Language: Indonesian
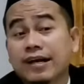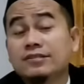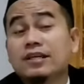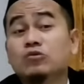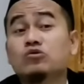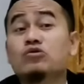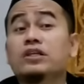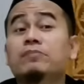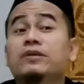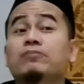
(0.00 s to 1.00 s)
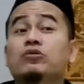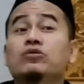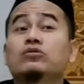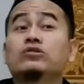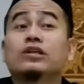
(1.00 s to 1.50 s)
asal usulnya
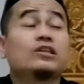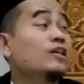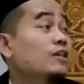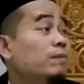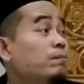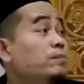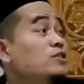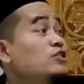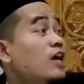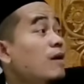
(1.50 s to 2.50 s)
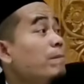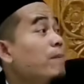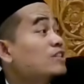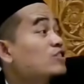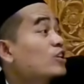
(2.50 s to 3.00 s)
pripun ternyata bencana
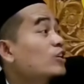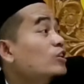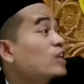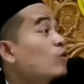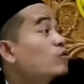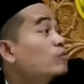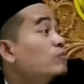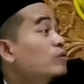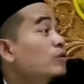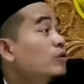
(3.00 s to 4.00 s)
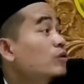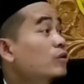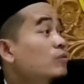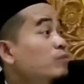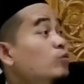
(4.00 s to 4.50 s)
paceklik tahun
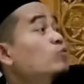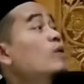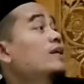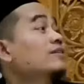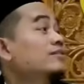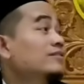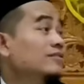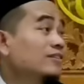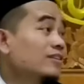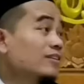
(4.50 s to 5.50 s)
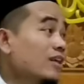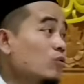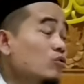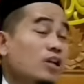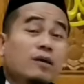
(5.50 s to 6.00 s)
puluhan
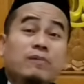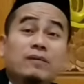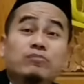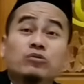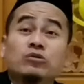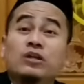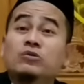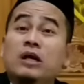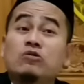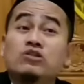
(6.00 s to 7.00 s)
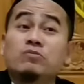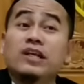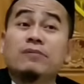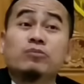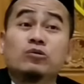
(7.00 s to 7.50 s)
tahun 80 tahun tahun
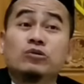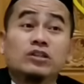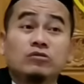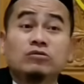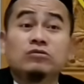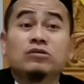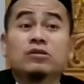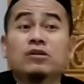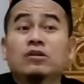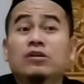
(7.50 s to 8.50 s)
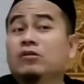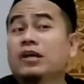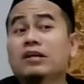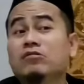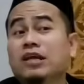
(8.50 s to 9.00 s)
90 niku
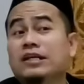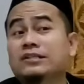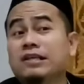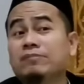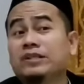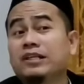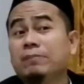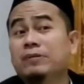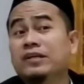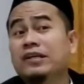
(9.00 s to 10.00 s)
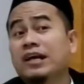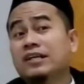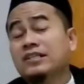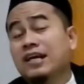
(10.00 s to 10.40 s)
orang-orang Islam tidak bergerak ke